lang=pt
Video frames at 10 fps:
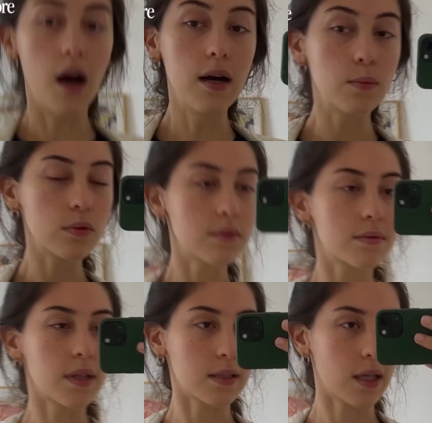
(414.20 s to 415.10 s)
amo
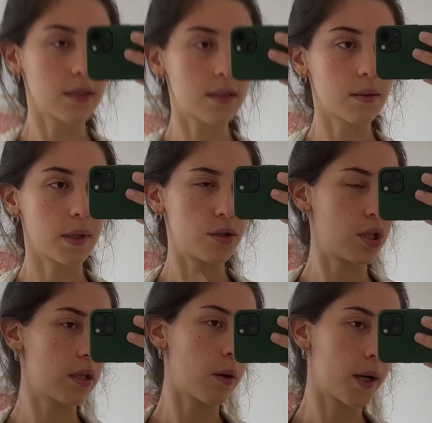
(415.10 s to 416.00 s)
na Insider também,
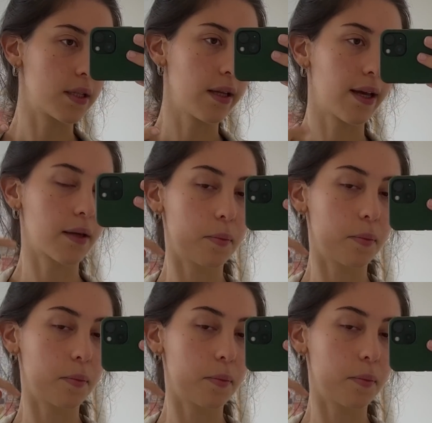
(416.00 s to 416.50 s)
tirando a wide leg,